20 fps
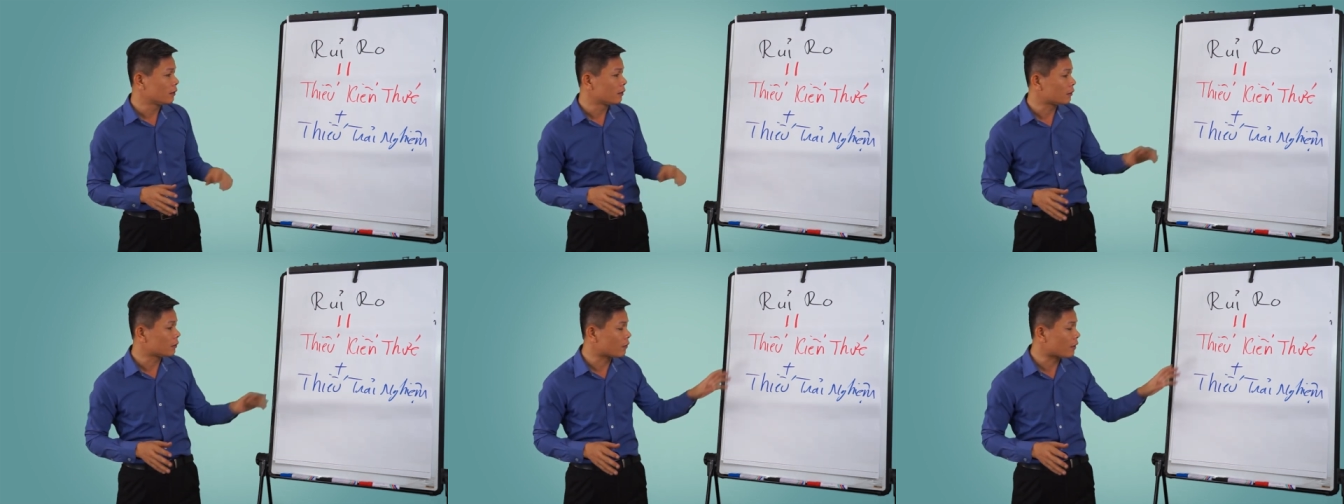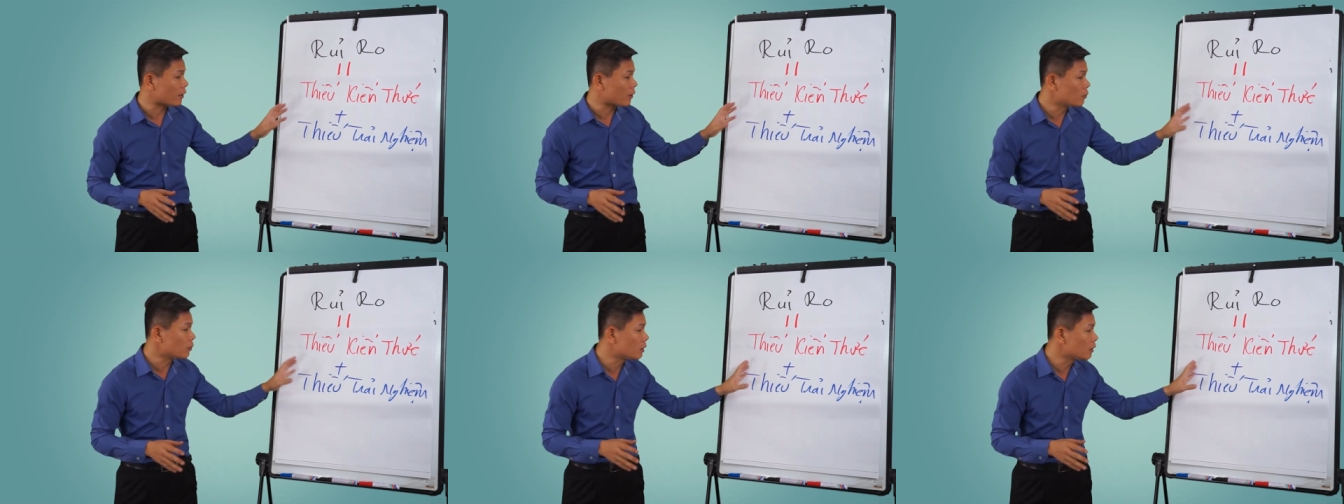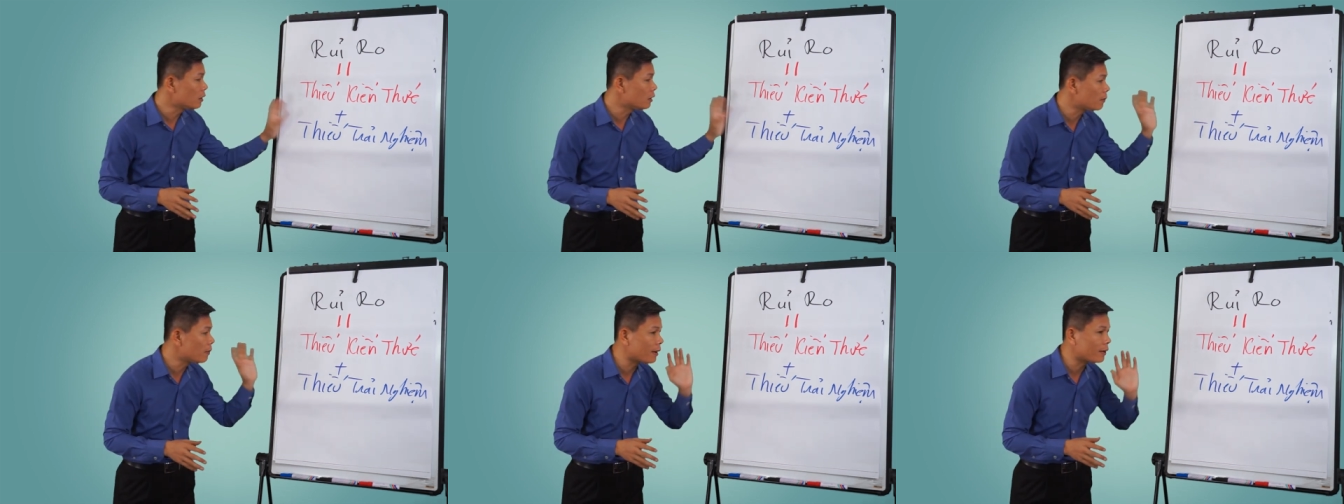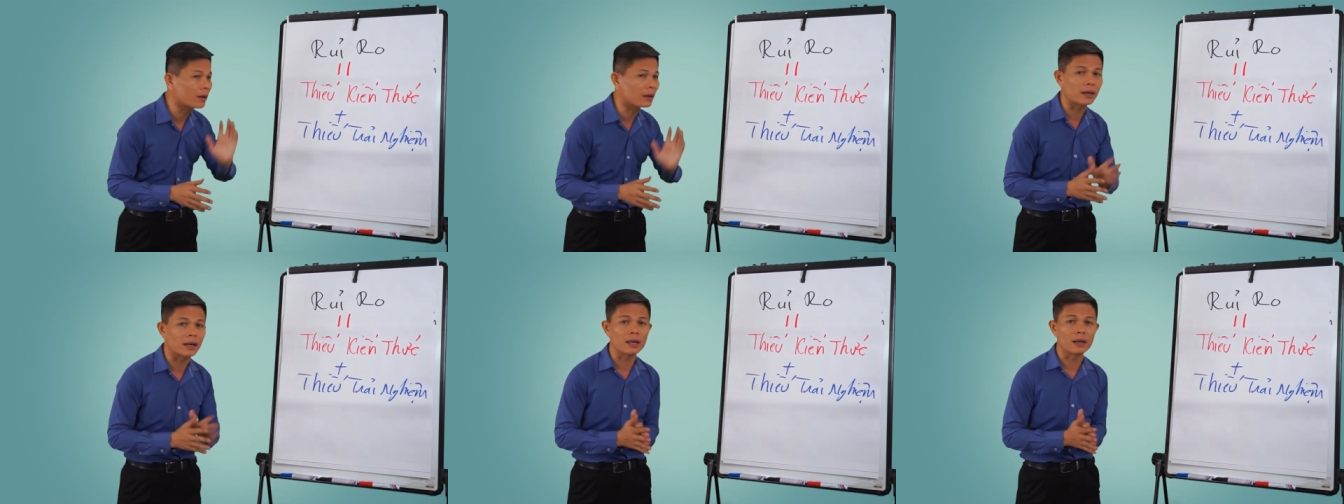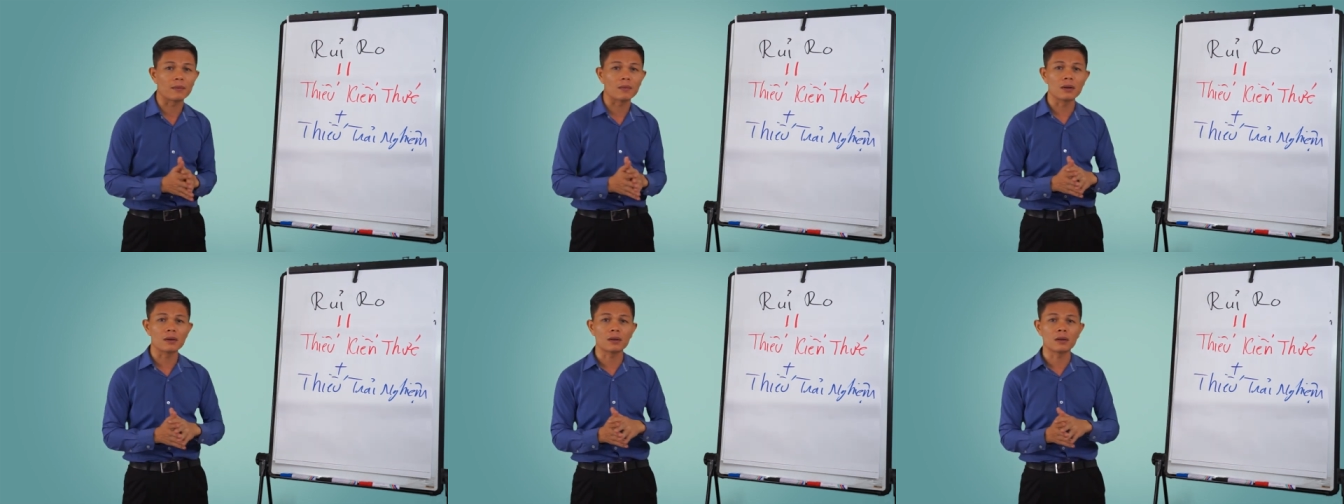và cũng chưa bao giờ trải
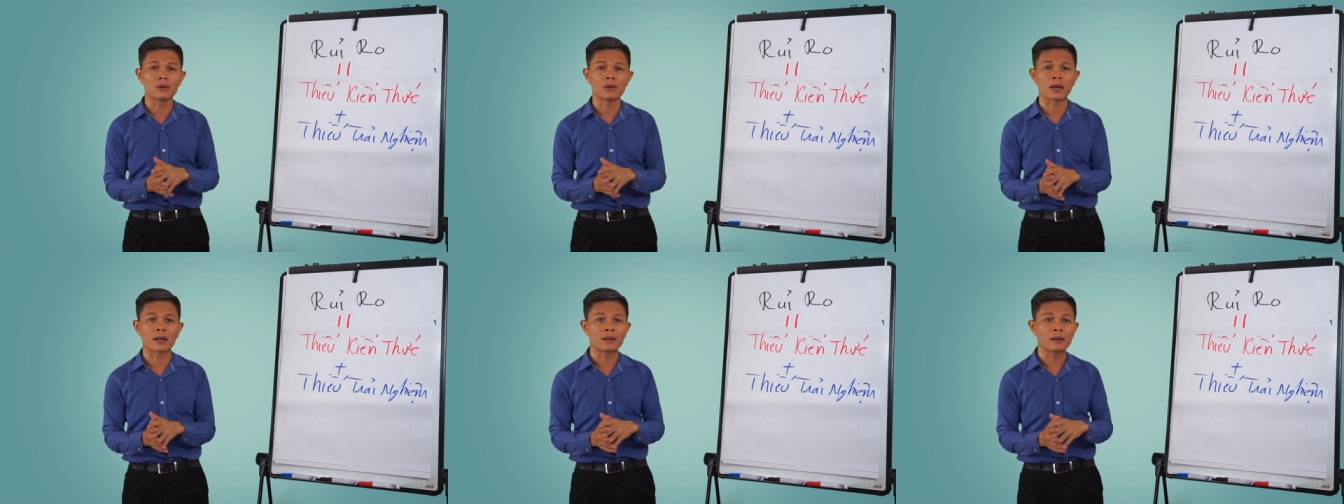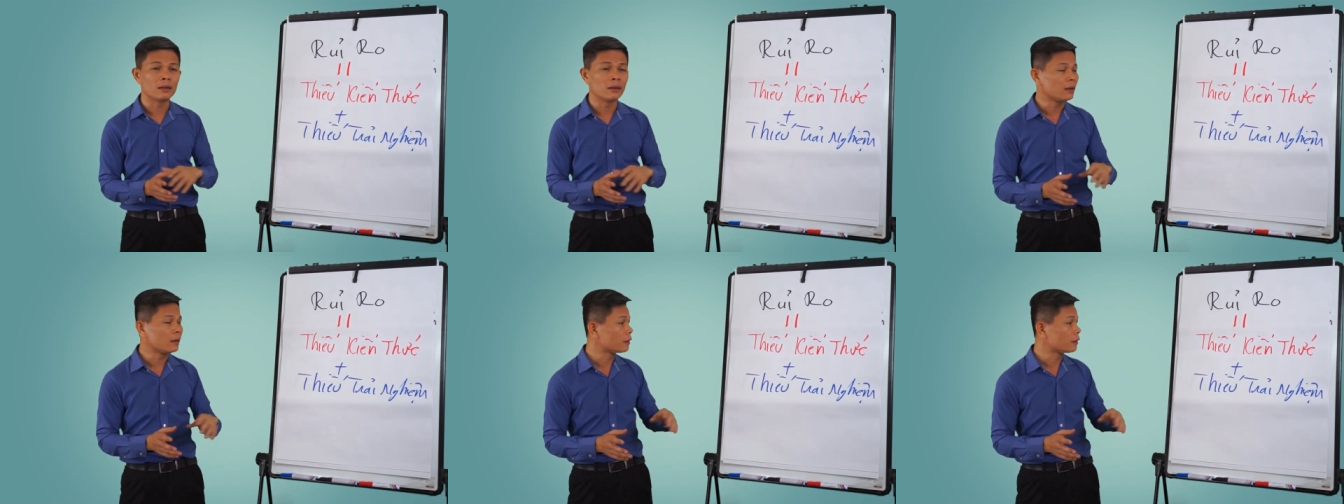nghiệm kinh doanh.